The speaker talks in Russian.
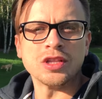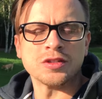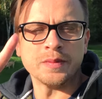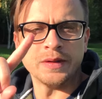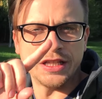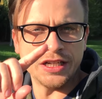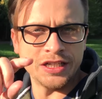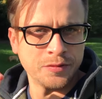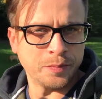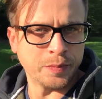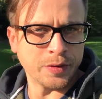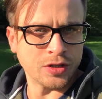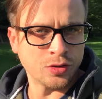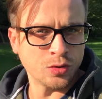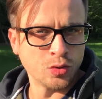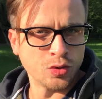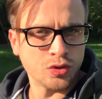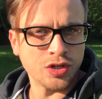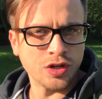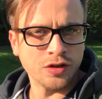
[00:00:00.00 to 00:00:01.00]
Смотрите
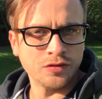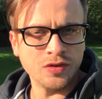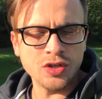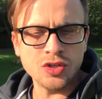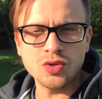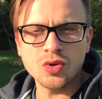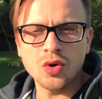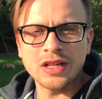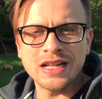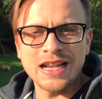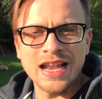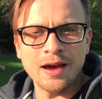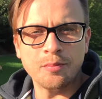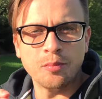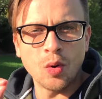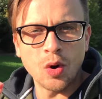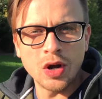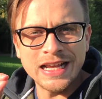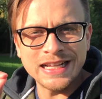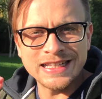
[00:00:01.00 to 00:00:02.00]
предыдущее видео для
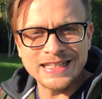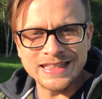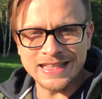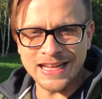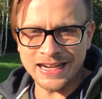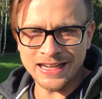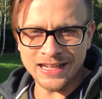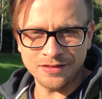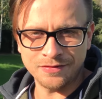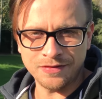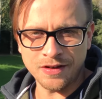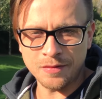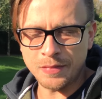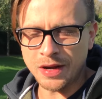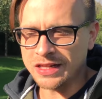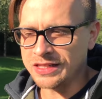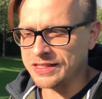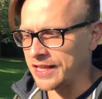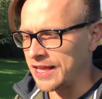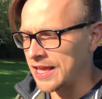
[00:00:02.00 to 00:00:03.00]
более детальной
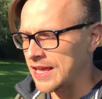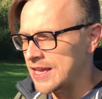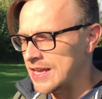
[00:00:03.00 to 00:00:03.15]
информации.